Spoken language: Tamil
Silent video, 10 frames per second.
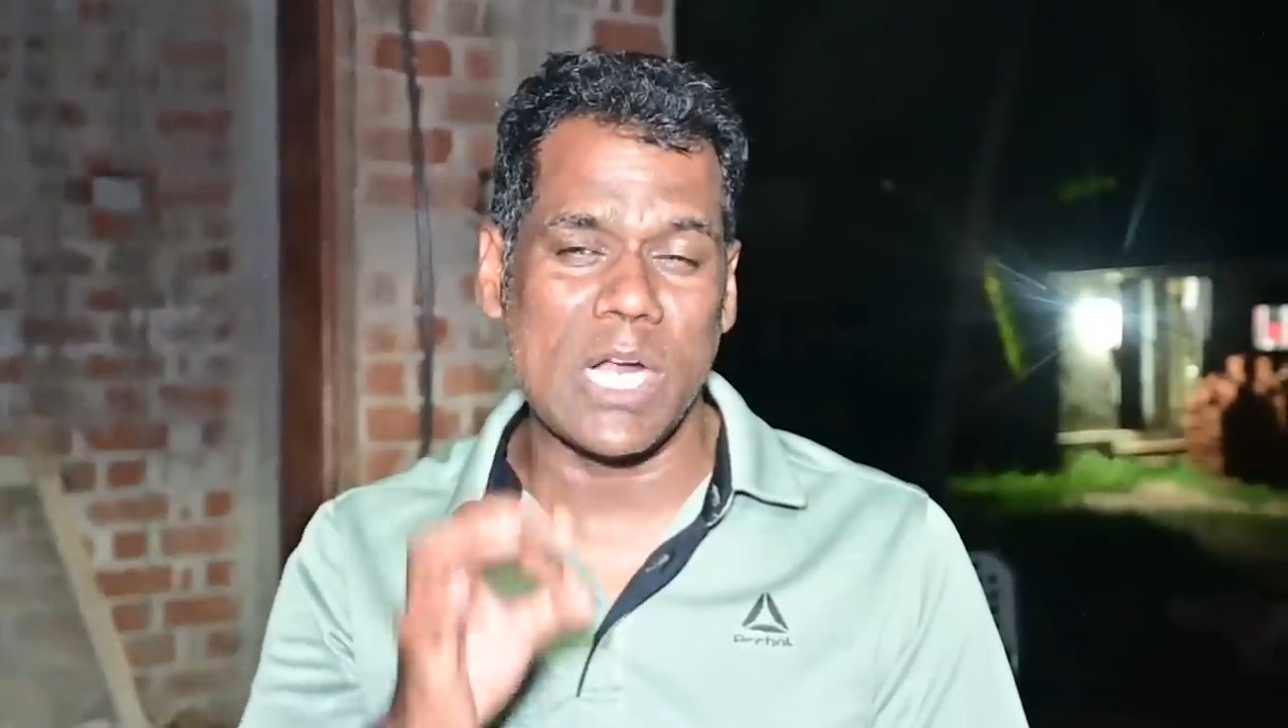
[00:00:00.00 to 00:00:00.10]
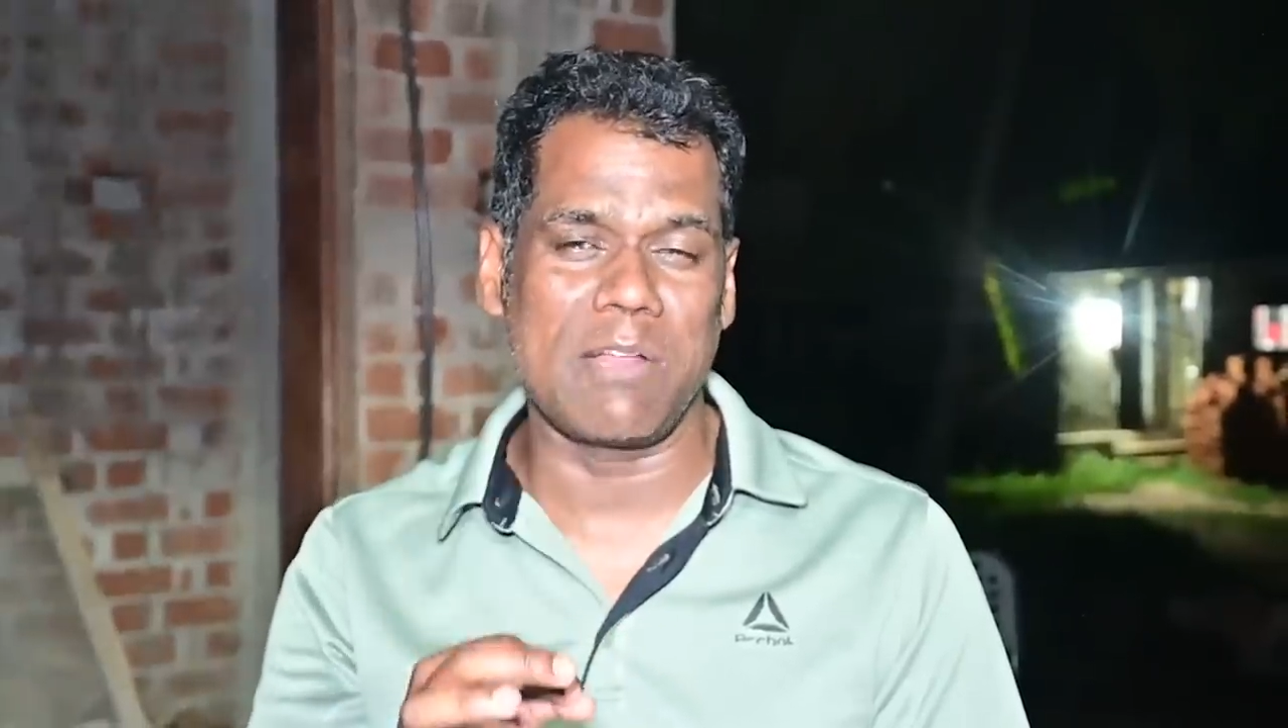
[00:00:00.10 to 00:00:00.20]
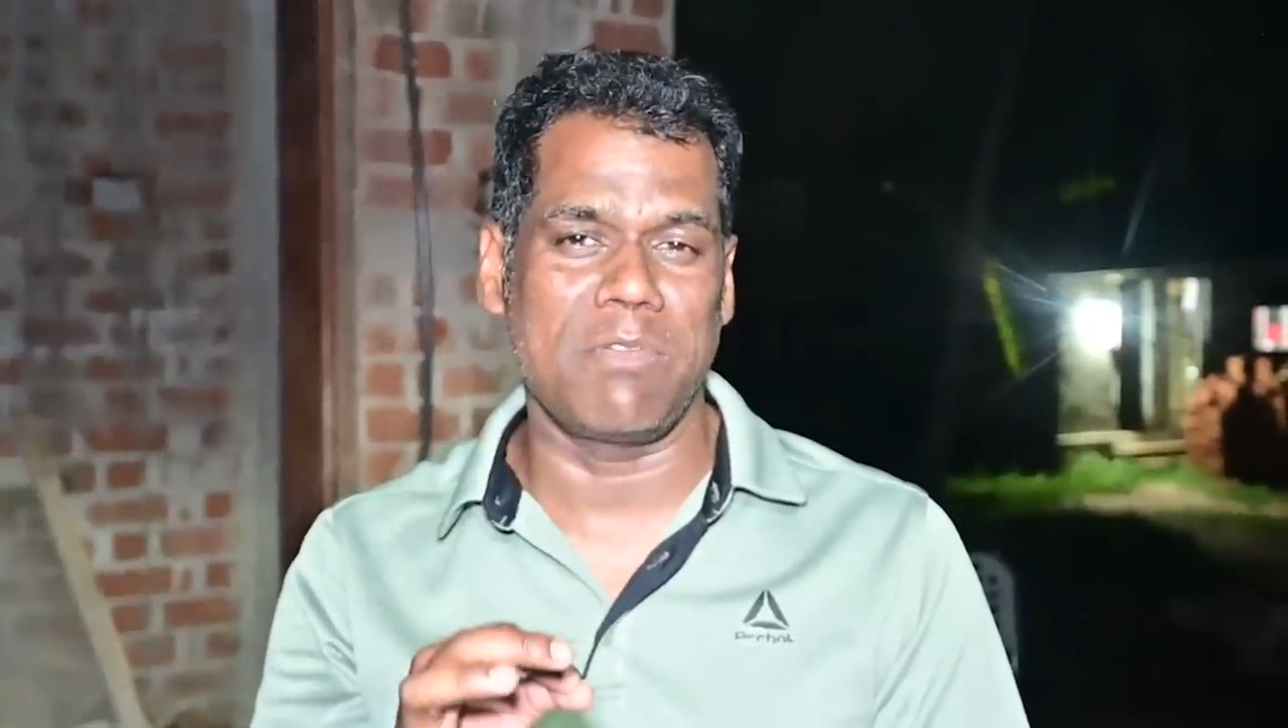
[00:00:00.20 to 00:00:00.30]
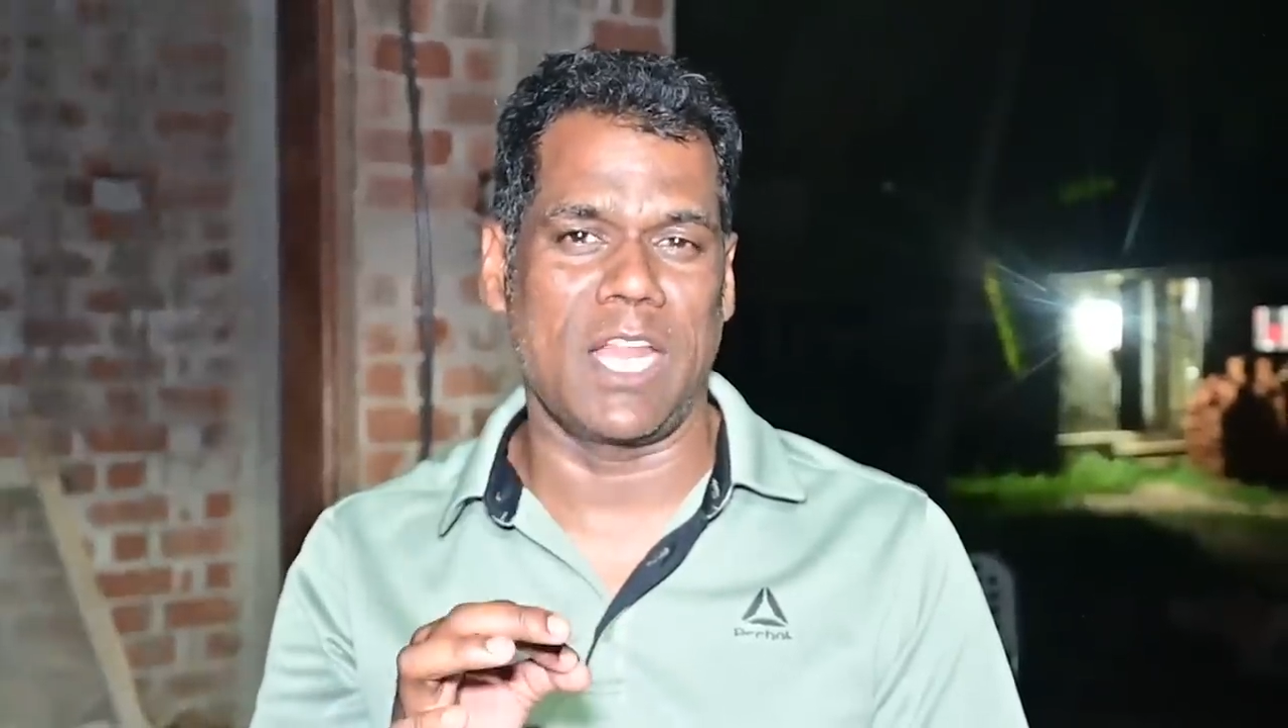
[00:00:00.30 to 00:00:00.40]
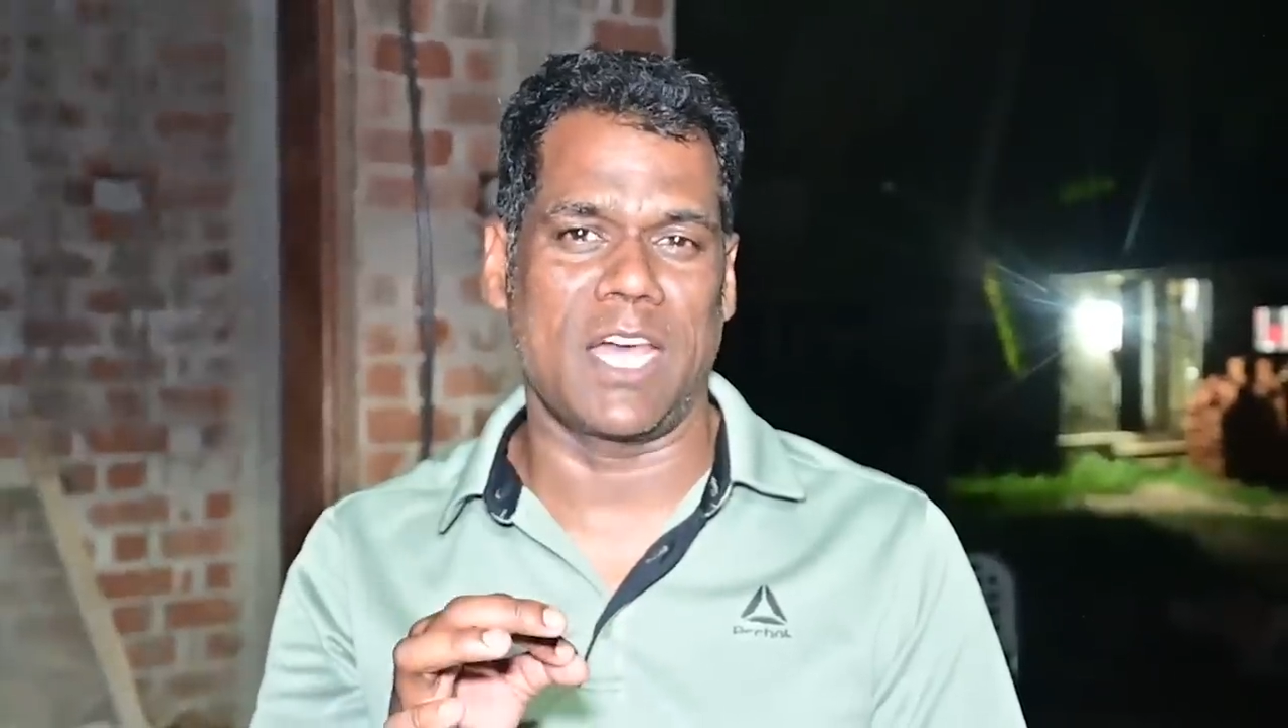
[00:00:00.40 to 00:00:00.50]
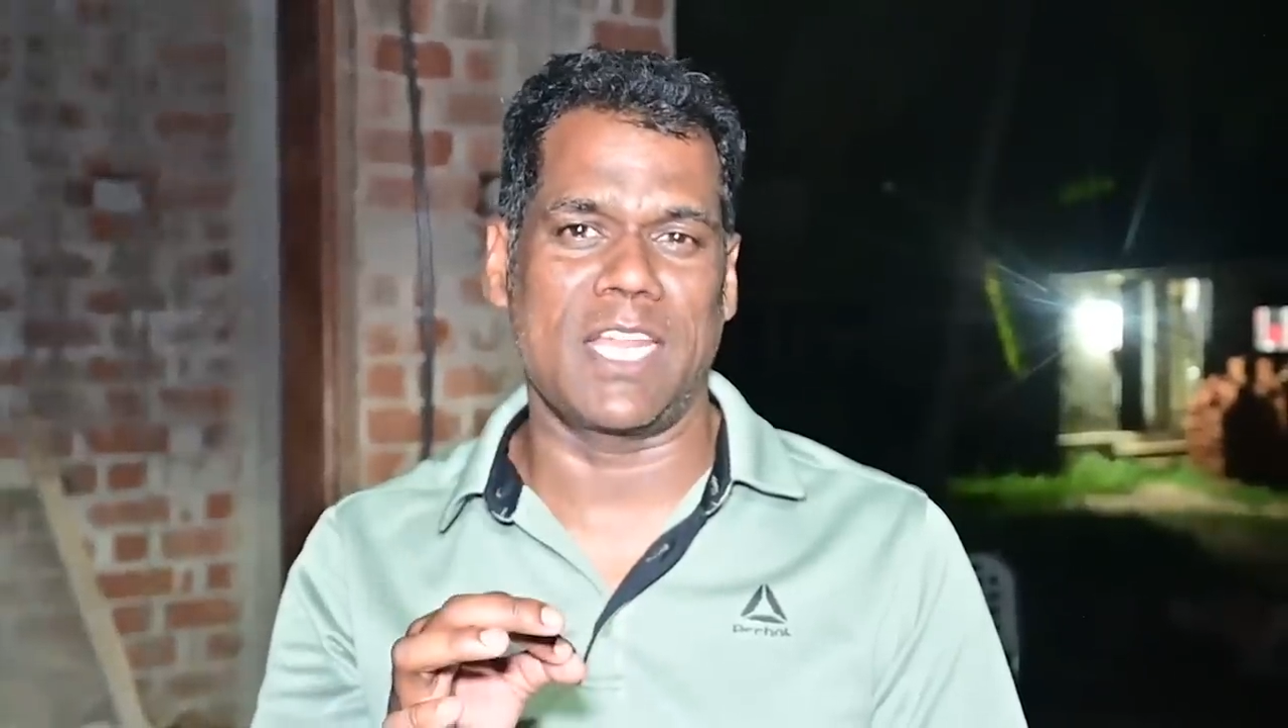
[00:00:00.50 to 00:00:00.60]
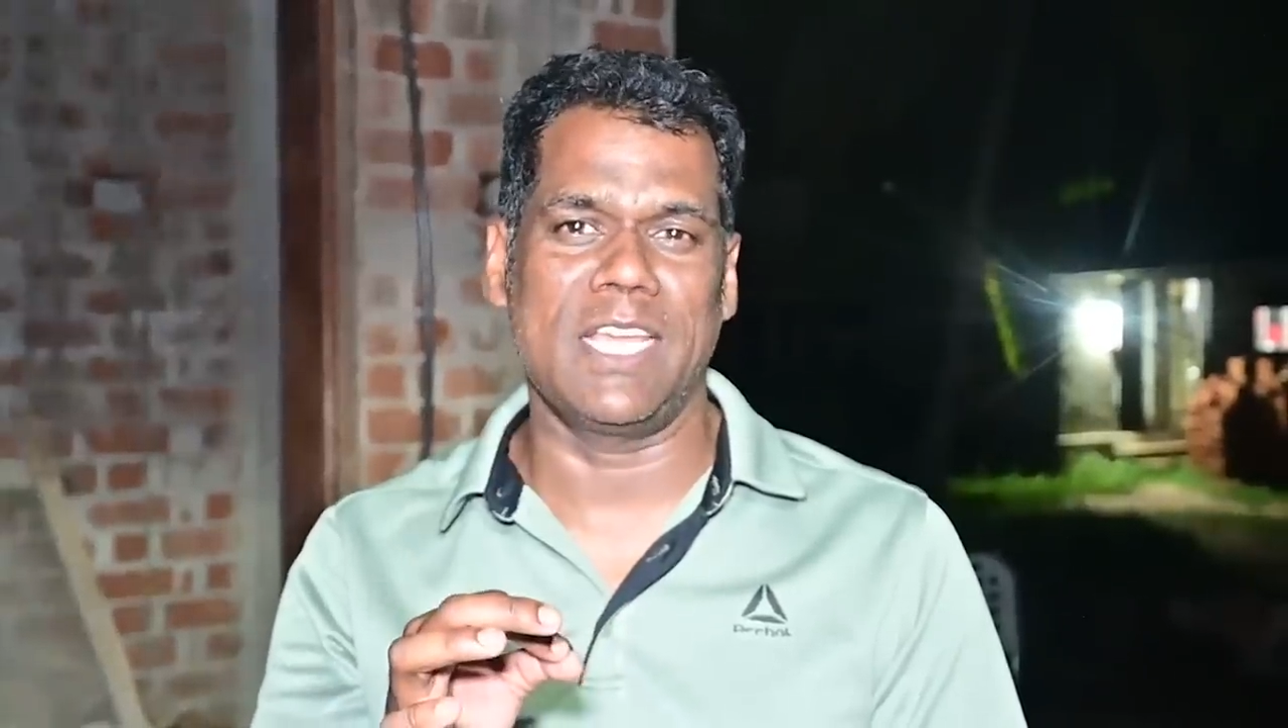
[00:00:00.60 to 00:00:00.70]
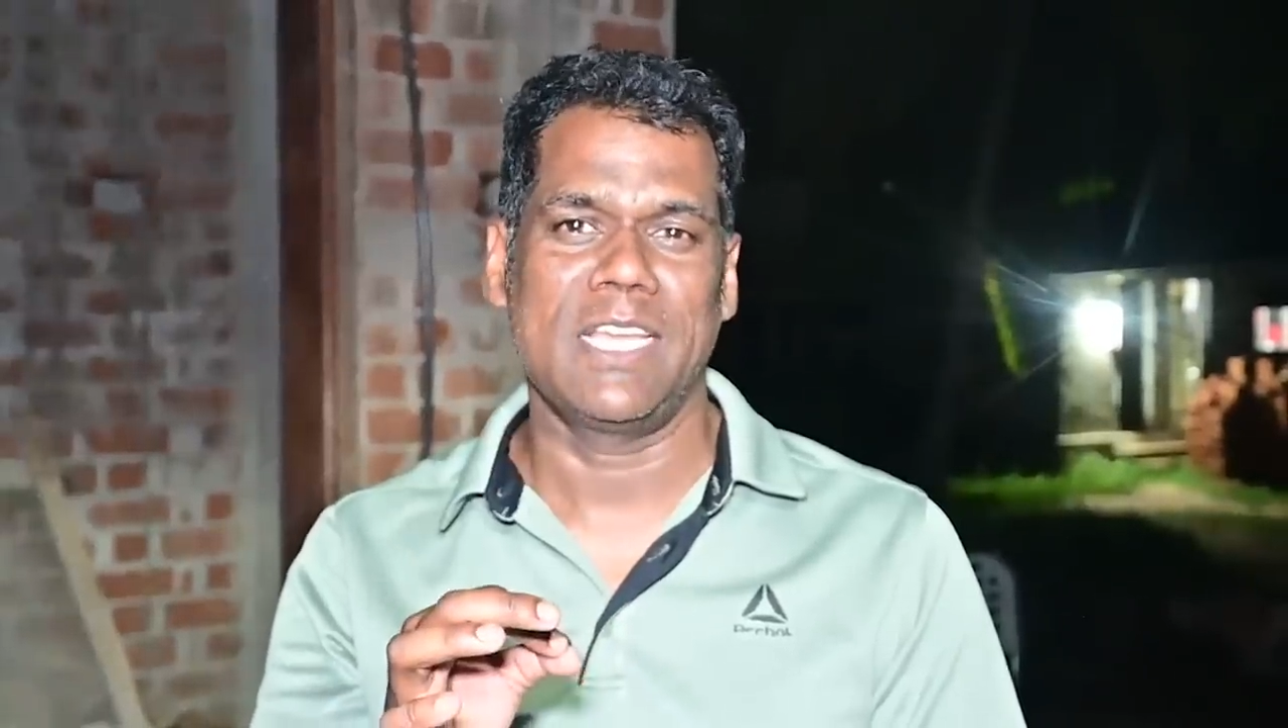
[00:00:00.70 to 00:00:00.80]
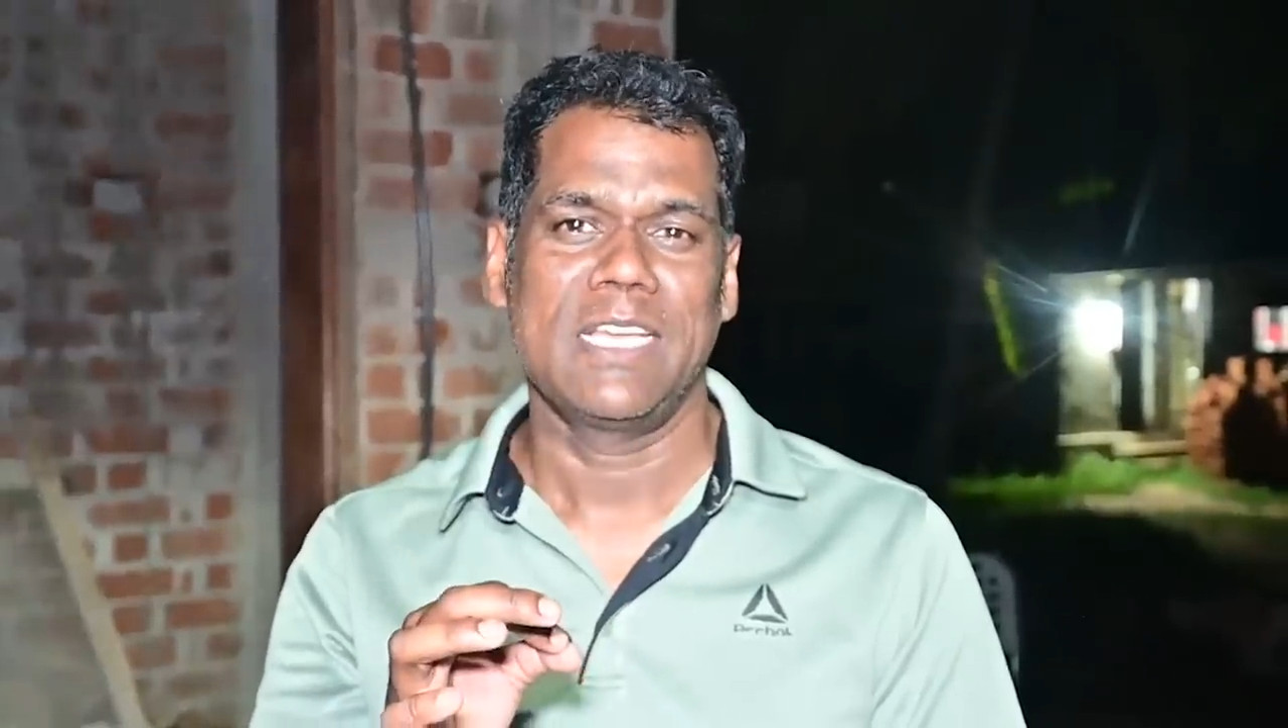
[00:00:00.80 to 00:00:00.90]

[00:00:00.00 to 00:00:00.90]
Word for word: அளவிலான